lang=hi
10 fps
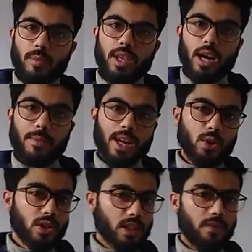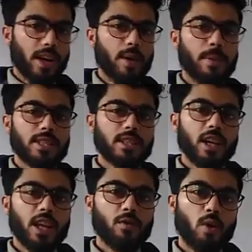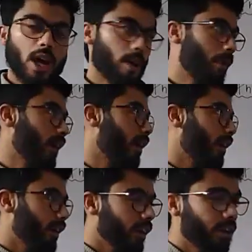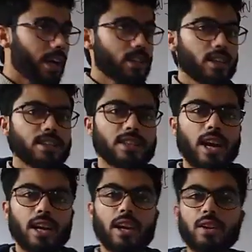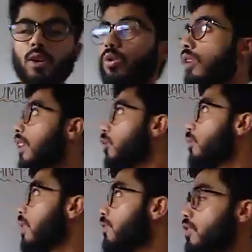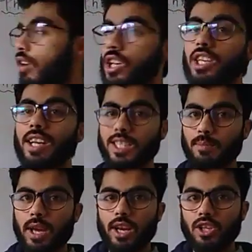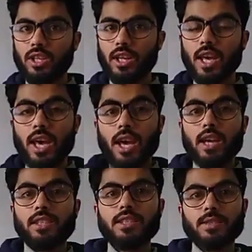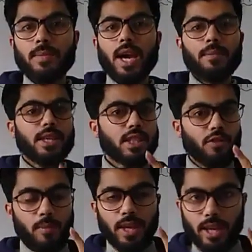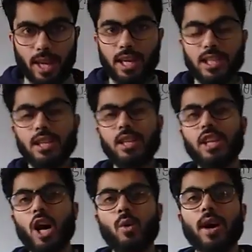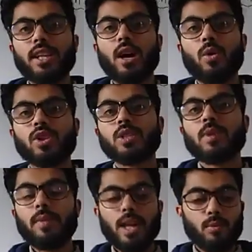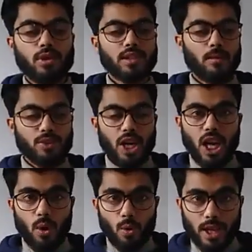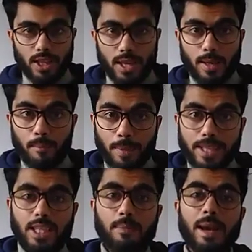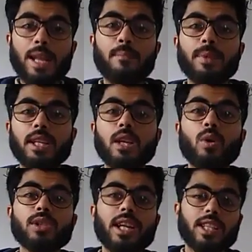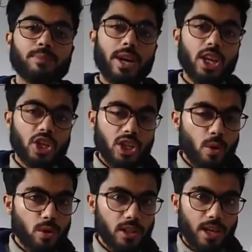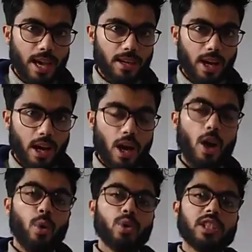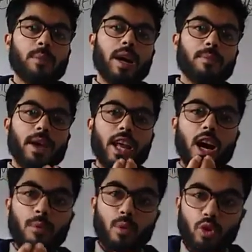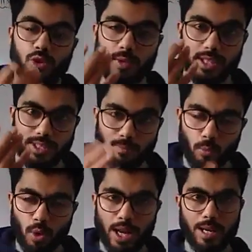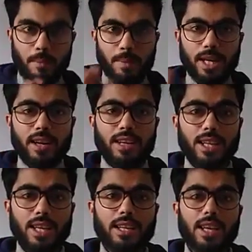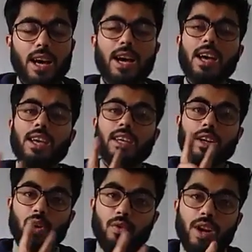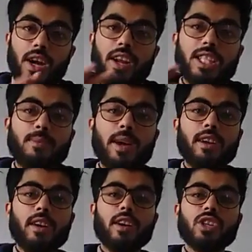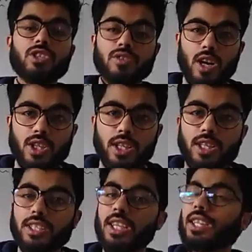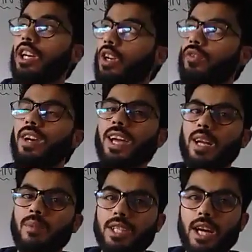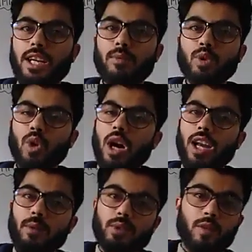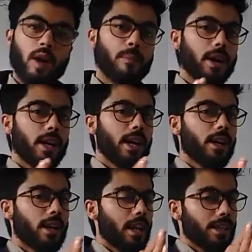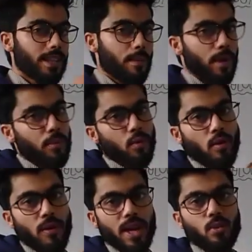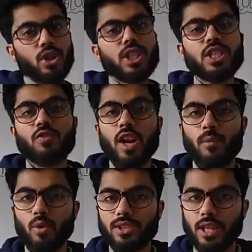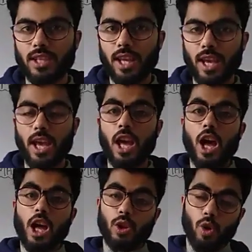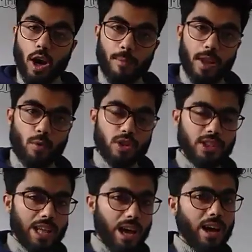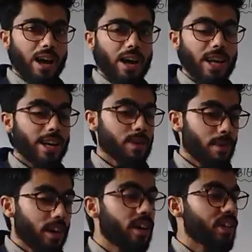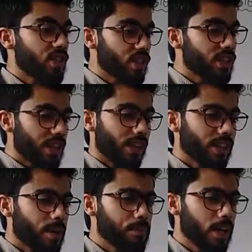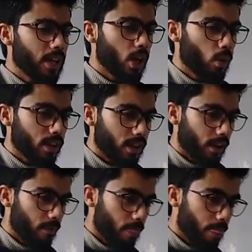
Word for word: अभी हमारा जो सफ़र है बेसिकली वो है हमारे नीट लेक्चर्स का रिलेटेड टू द ह्यूमन फिजोलॉजी रेस्पायरेशन जिसमें हमने सिर्फ अभी एक लेक्चर दिया हुआ था और जिसमें मैंने आपको समझाया हुआ था कि बेसिक पहले ब्रीथिंग और द रेस्पायरेशन होती है क्या उसके बाद मैंने आपको उसमें पूरा कंप्लीट करके दिया कि डिफरेंट रेस्पायरेटरी स्ट्रक्चर्स इन द डिफरेंट एनिमल किंगडम जो आराम से वहाँ पर नीट के एग्ज़ाम में आपको वो वाले क्वेश्चन फ्रेम हो सकते हैं तो हमने वो सारे रेस्पायरेटरी स्ट्रक्चर्स कहाँ तक कंप्लीट किए हुए थे